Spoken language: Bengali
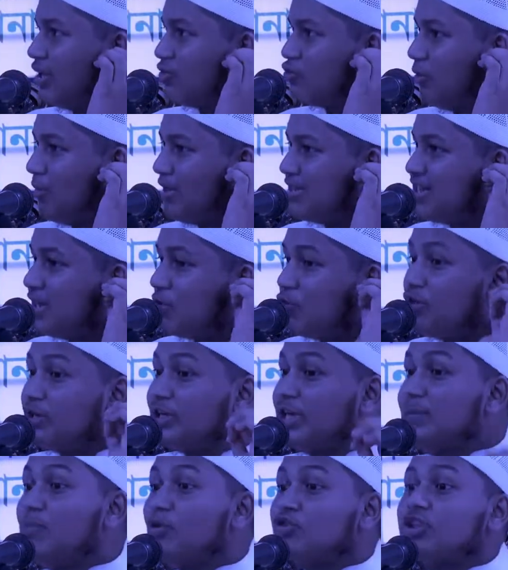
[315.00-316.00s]
সমাজে এখন
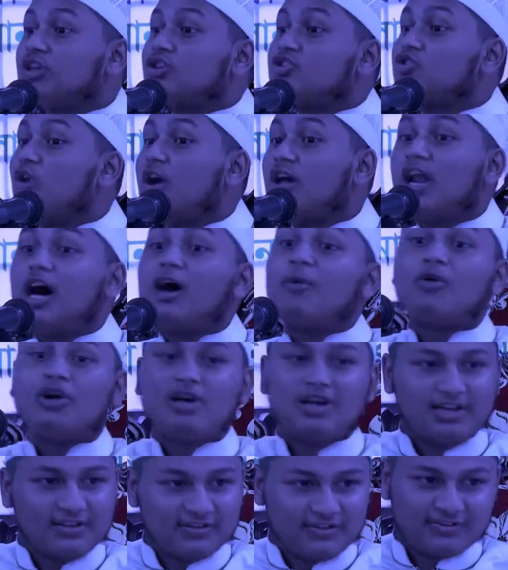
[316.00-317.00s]
গিবতের শয়লাও
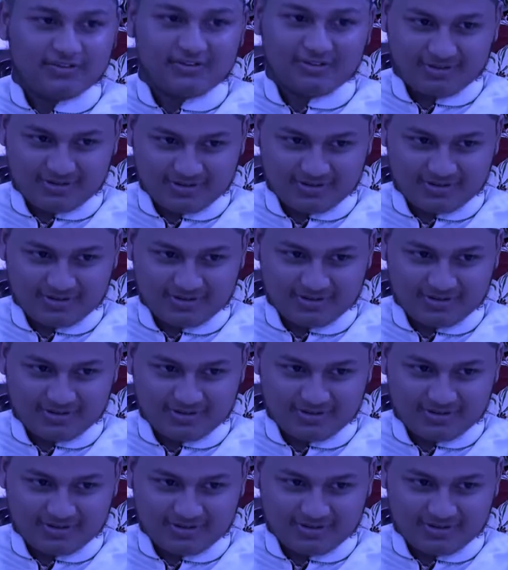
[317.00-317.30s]
হয়ে গেছে